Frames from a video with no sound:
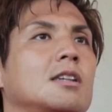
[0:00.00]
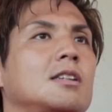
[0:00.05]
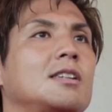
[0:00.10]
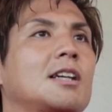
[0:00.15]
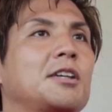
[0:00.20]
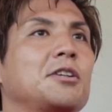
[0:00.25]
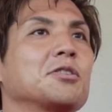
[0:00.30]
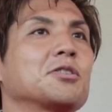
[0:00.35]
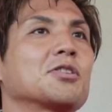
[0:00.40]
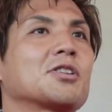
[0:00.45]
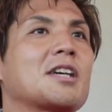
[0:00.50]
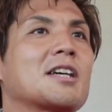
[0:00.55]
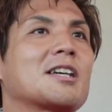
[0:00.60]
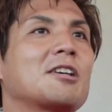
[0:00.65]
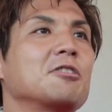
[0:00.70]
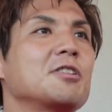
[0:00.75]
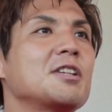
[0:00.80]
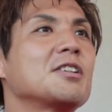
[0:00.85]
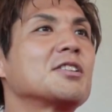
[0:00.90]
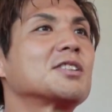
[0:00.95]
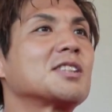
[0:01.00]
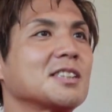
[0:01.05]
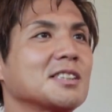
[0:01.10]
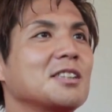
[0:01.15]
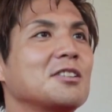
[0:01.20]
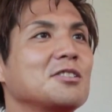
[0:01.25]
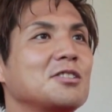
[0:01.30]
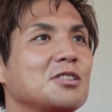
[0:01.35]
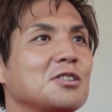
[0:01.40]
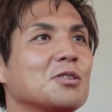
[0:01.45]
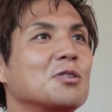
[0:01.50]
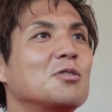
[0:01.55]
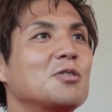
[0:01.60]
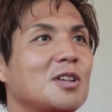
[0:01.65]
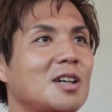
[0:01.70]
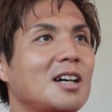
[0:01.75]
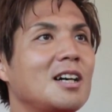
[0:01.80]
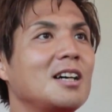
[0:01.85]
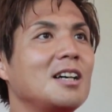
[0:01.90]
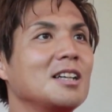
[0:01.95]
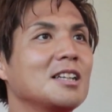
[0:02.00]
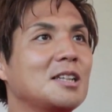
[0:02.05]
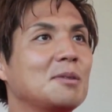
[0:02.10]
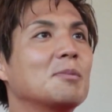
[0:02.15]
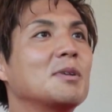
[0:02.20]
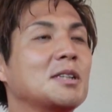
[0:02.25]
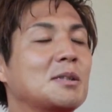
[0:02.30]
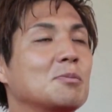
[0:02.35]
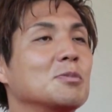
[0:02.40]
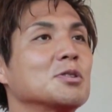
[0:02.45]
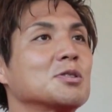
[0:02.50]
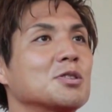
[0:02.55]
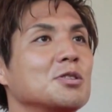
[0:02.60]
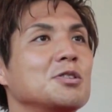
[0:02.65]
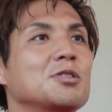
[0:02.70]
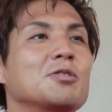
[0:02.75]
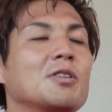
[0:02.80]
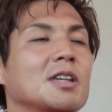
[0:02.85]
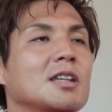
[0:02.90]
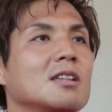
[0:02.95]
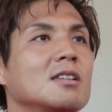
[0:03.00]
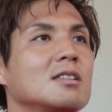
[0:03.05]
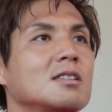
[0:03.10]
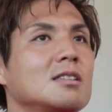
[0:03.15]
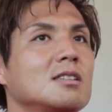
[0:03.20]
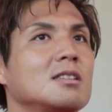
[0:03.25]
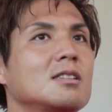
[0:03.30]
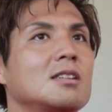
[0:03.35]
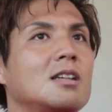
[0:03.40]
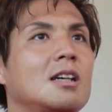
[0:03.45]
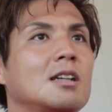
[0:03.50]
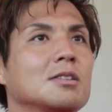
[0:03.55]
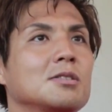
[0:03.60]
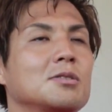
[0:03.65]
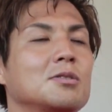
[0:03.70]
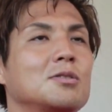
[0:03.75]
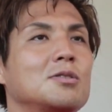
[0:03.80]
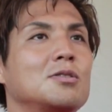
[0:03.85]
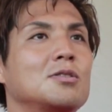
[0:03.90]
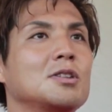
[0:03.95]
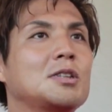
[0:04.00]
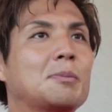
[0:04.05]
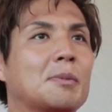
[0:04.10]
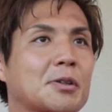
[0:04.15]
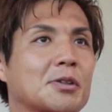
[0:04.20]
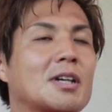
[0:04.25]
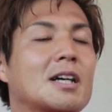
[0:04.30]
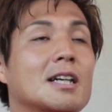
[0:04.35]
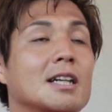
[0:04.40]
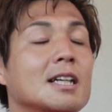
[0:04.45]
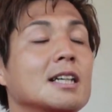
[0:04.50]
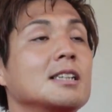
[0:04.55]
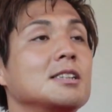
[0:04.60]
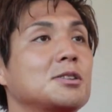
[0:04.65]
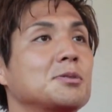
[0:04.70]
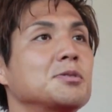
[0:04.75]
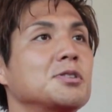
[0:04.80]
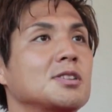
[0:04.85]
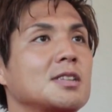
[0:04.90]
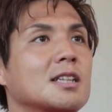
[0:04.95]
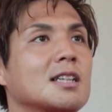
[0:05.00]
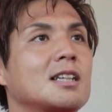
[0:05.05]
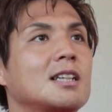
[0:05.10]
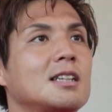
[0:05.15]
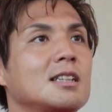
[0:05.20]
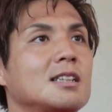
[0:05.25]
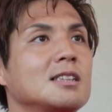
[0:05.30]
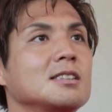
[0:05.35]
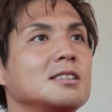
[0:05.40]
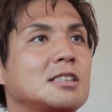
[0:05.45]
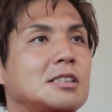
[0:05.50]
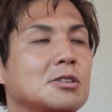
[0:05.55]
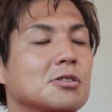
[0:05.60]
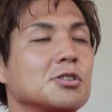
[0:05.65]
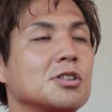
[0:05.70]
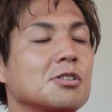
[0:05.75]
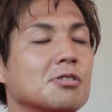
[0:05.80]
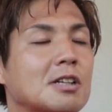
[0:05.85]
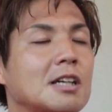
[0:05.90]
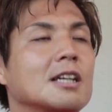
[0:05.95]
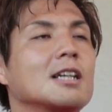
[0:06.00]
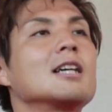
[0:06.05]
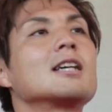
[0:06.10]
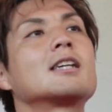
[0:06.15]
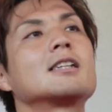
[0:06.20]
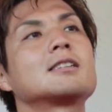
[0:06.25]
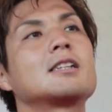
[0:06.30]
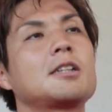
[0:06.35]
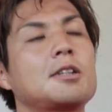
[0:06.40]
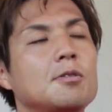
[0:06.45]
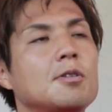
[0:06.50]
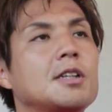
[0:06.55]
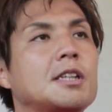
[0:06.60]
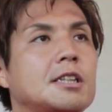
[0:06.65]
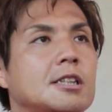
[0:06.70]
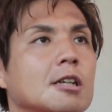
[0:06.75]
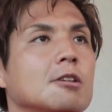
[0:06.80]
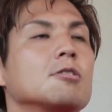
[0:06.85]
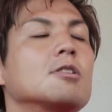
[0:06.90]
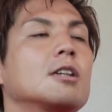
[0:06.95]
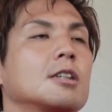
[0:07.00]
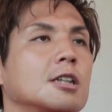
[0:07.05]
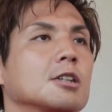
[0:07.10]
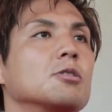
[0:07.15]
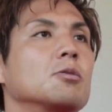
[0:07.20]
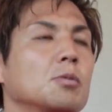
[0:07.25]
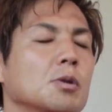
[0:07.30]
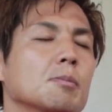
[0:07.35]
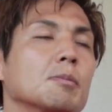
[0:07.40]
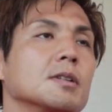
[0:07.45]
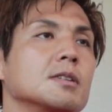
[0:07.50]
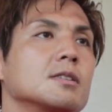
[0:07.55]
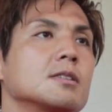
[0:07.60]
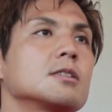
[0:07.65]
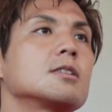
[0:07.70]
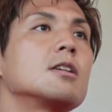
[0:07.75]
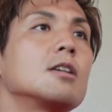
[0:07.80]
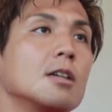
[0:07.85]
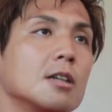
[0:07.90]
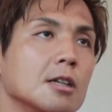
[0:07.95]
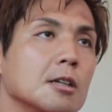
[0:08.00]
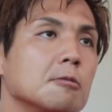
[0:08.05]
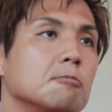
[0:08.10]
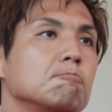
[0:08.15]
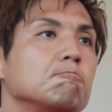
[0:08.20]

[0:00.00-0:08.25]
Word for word: 内容と結果をリンクさせるっていうところは今にもそういうのは今の考え、自分のサッカー人としての考え方には生きてるかなと思います。はい、